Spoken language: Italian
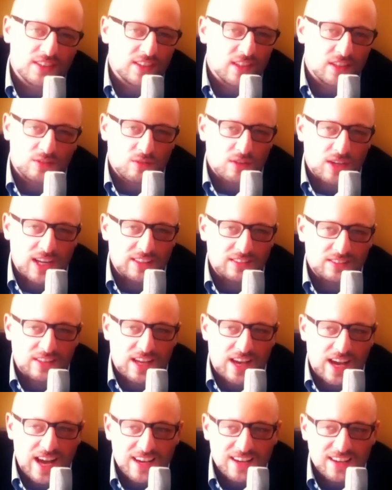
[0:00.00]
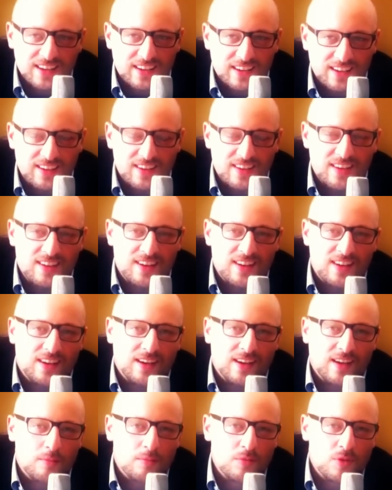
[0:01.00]
avesse dato retta anche a
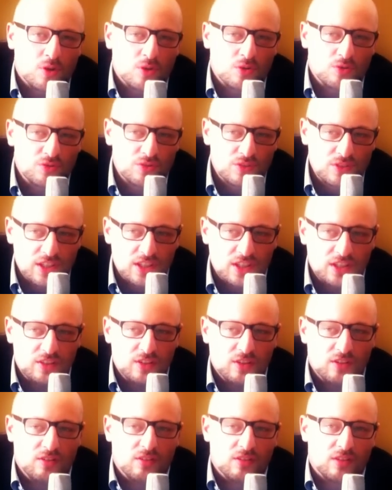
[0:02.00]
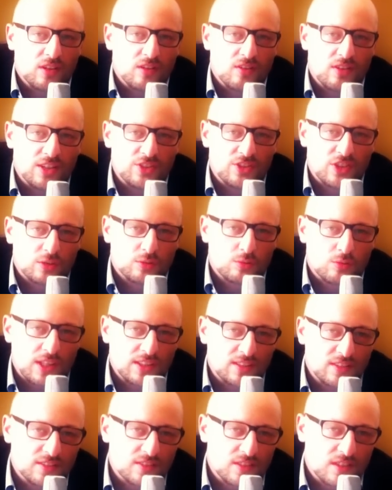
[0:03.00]
eh, al mio consiglio che ho lanciato
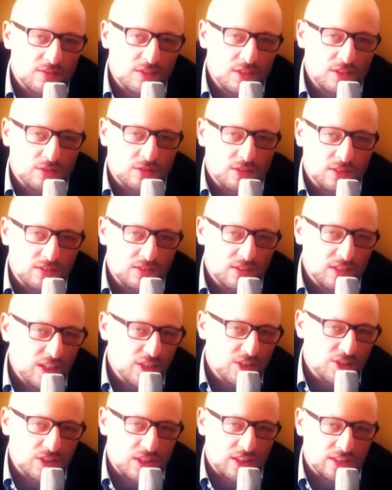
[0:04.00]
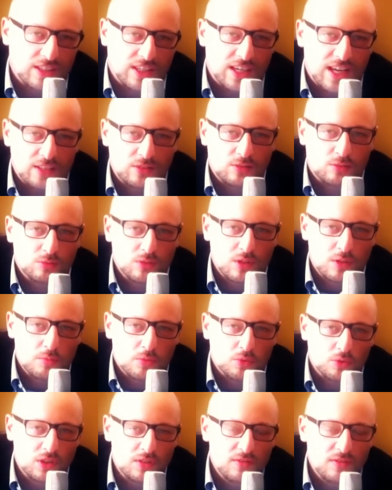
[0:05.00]
durante il servizio di striscia, tra l'altro uno
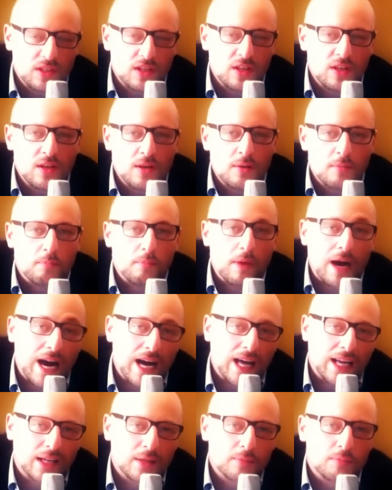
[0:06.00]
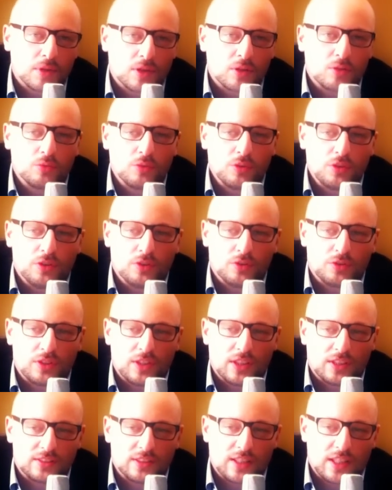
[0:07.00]
dei motivi pare per cui io
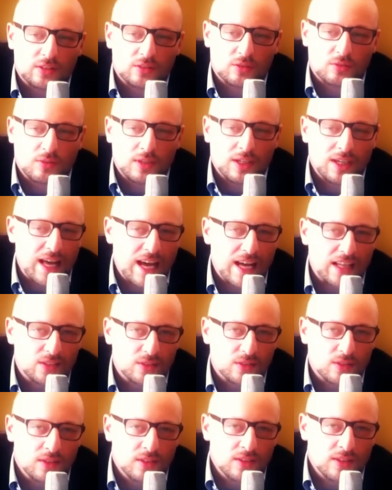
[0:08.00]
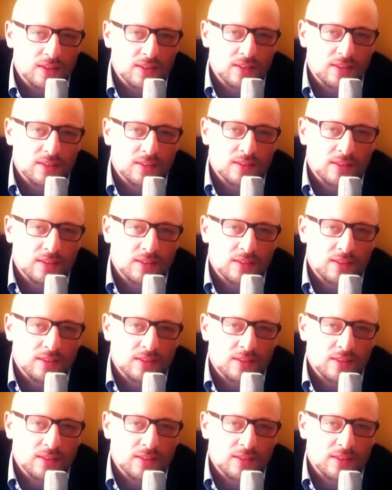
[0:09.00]
sia stato correlato.